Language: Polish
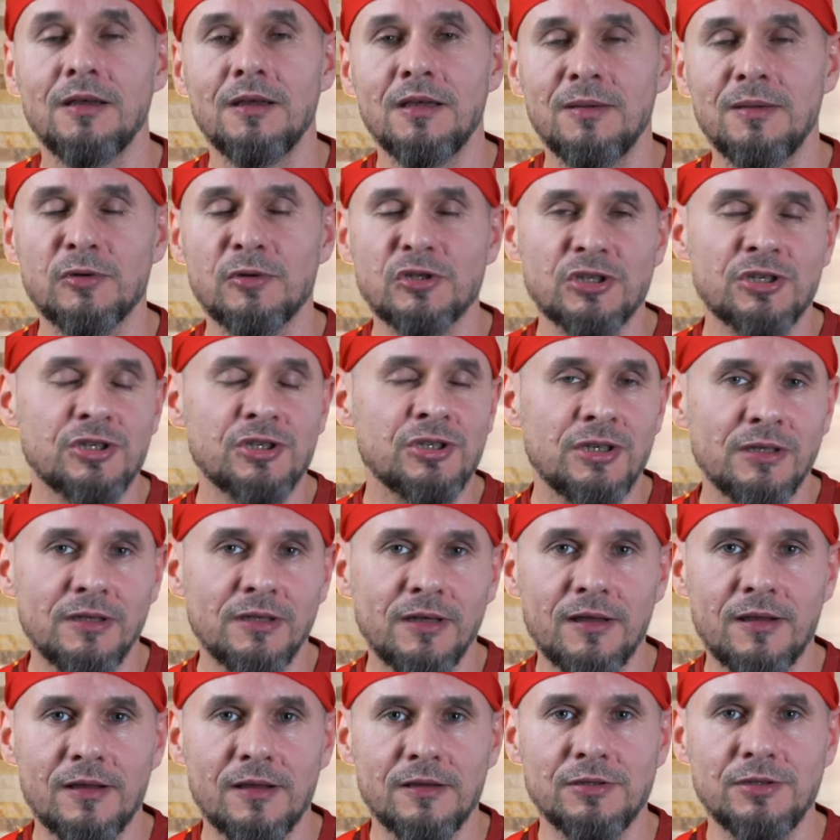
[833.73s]
i możecie się
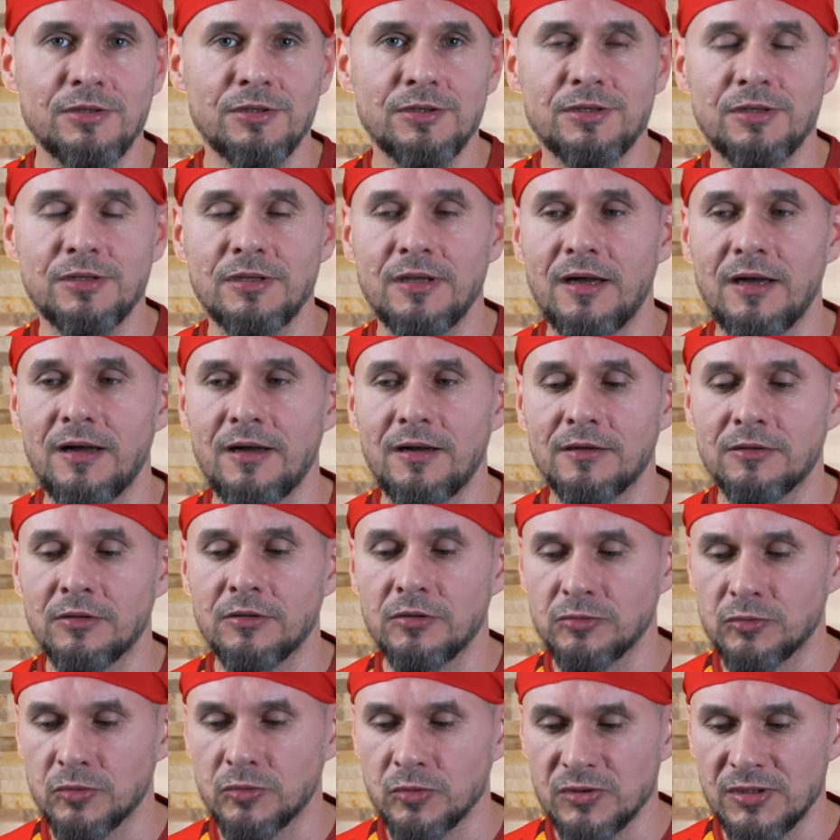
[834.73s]
narazić na
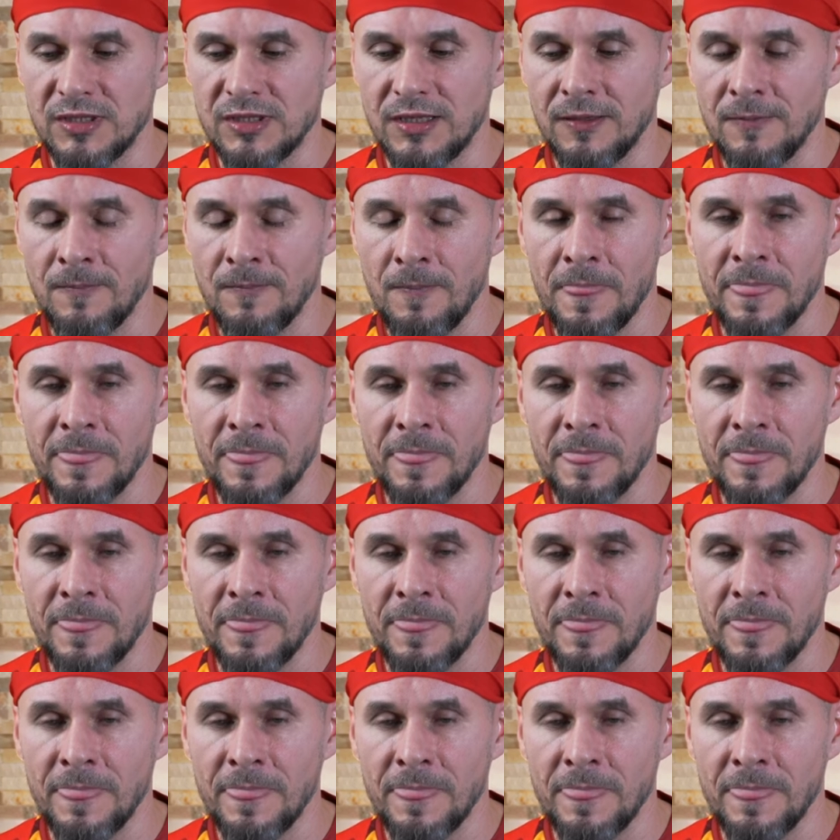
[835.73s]
kontuzję.